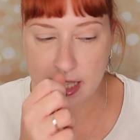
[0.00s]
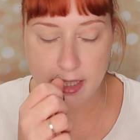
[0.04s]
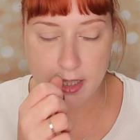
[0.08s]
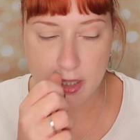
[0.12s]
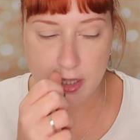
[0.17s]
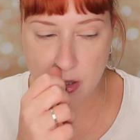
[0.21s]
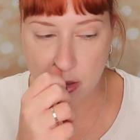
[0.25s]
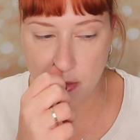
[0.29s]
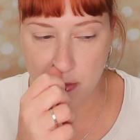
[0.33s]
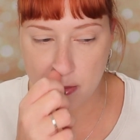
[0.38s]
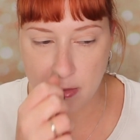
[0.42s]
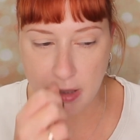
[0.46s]

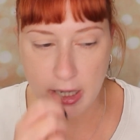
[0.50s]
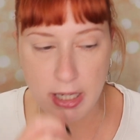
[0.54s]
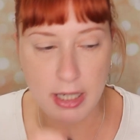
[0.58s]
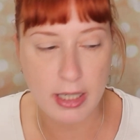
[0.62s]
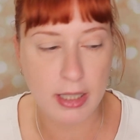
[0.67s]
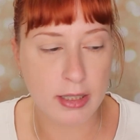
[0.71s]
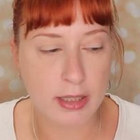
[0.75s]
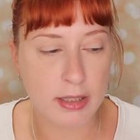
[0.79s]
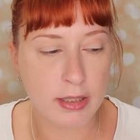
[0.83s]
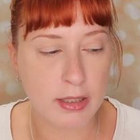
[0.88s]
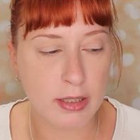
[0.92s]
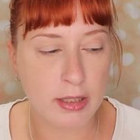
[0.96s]

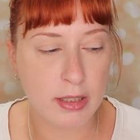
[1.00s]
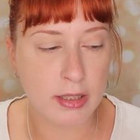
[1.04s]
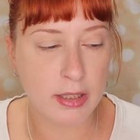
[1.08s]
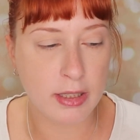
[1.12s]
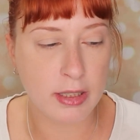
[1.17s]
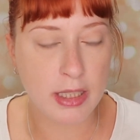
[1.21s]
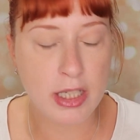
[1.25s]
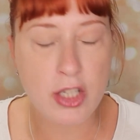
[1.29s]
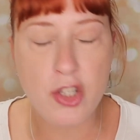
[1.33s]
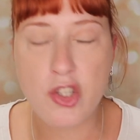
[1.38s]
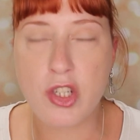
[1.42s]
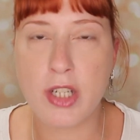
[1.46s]
insomma
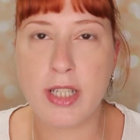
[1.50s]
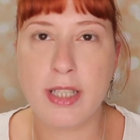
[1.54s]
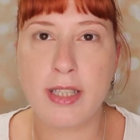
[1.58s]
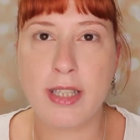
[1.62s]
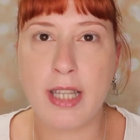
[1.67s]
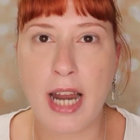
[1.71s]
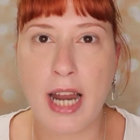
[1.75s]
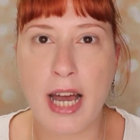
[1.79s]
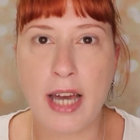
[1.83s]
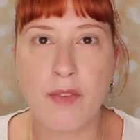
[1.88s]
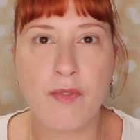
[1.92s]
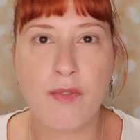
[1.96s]
uh,
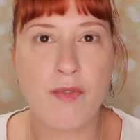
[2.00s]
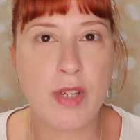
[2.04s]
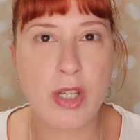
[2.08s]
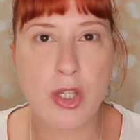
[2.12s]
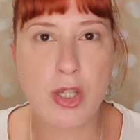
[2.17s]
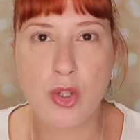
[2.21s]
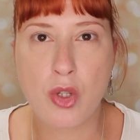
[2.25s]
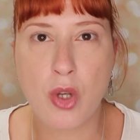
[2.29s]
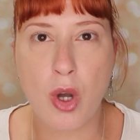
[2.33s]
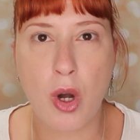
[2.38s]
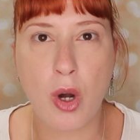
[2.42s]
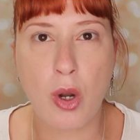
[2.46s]
incentrarvi
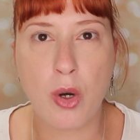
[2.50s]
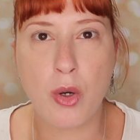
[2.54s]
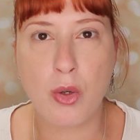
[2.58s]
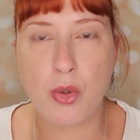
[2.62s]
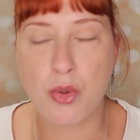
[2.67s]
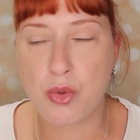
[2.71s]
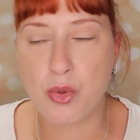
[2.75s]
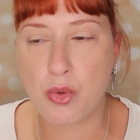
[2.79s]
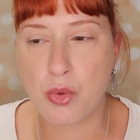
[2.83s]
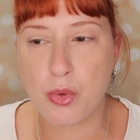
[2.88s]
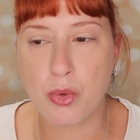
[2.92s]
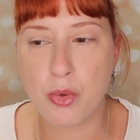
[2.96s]
solo
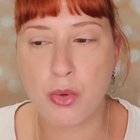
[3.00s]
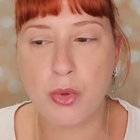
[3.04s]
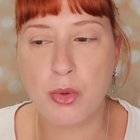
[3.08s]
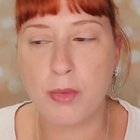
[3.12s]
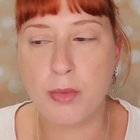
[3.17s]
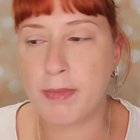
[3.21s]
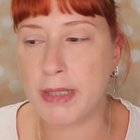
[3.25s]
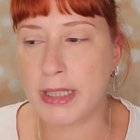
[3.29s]
su